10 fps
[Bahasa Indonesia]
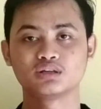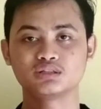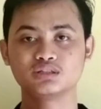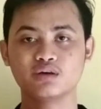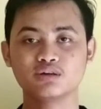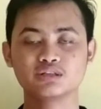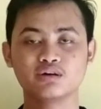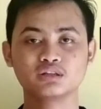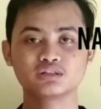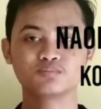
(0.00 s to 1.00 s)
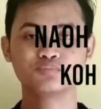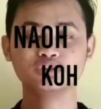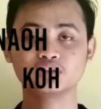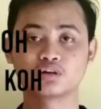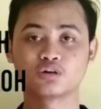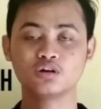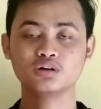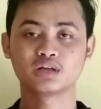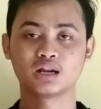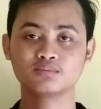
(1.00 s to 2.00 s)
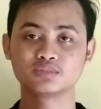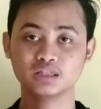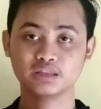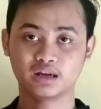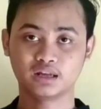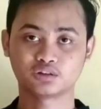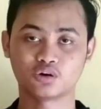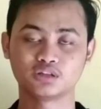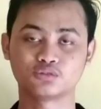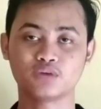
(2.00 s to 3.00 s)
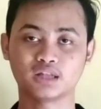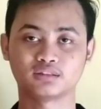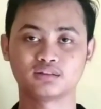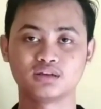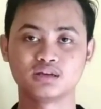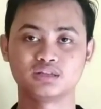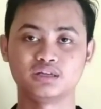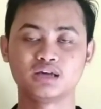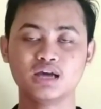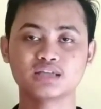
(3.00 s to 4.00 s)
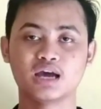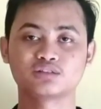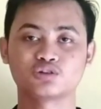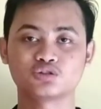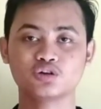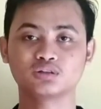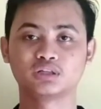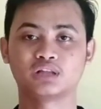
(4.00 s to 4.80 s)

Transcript: Senyawa-senyawa tersebut tergolong dalam zat elektrolit kuat, sehingga sangat cocok